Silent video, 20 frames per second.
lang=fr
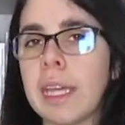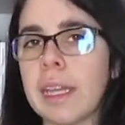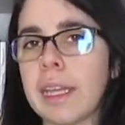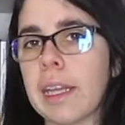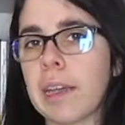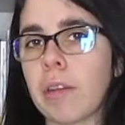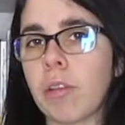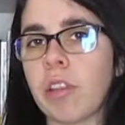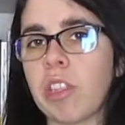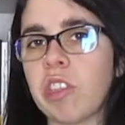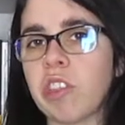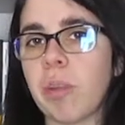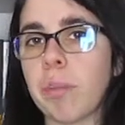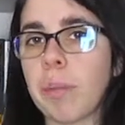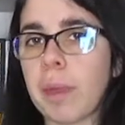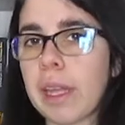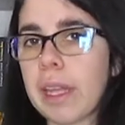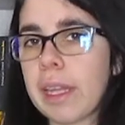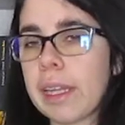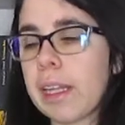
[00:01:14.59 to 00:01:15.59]
D'un côté j'aime
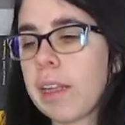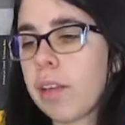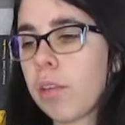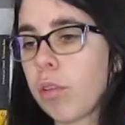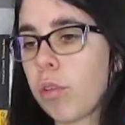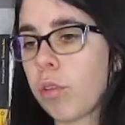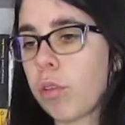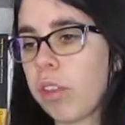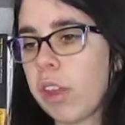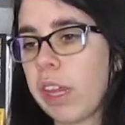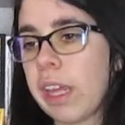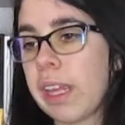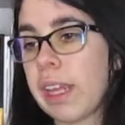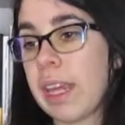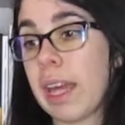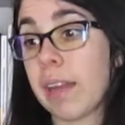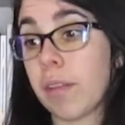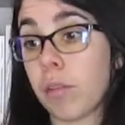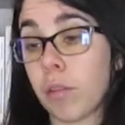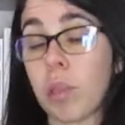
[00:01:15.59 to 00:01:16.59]
bien et d'un autre côté il
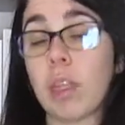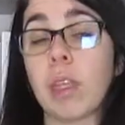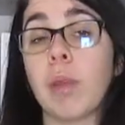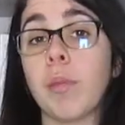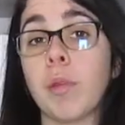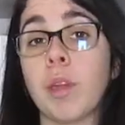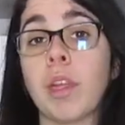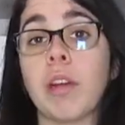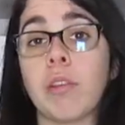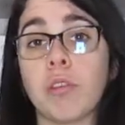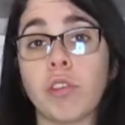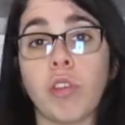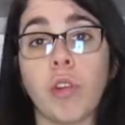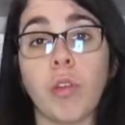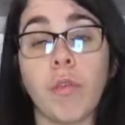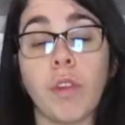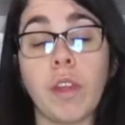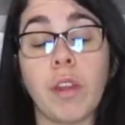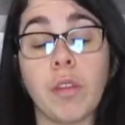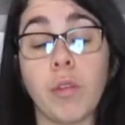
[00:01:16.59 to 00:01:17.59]
y a un truc qui me dérange dans
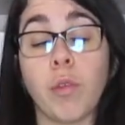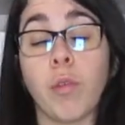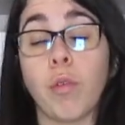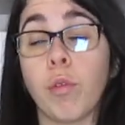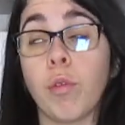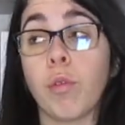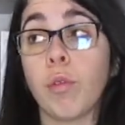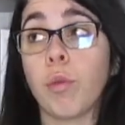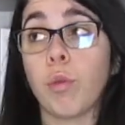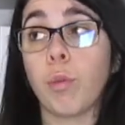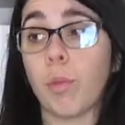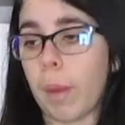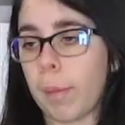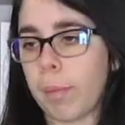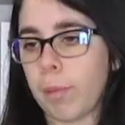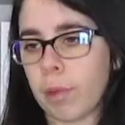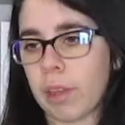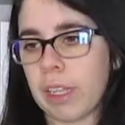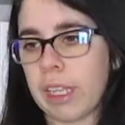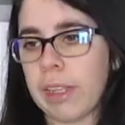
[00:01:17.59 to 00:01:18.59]
le fait de euh, bah,
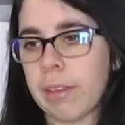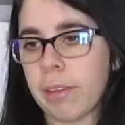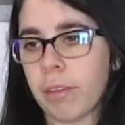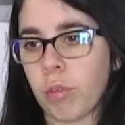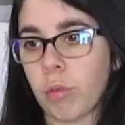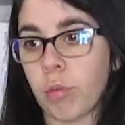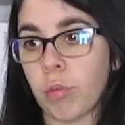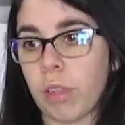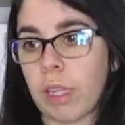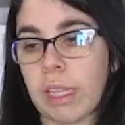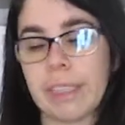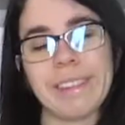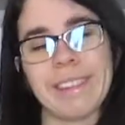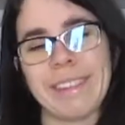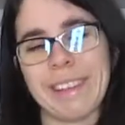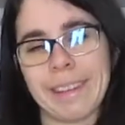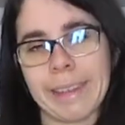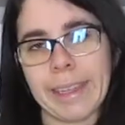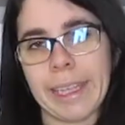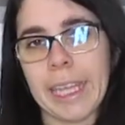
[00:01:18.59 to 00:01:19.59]
montrer ce qu'on
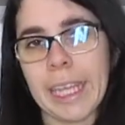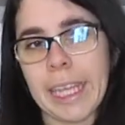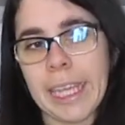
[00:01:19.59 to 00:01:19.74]
achète.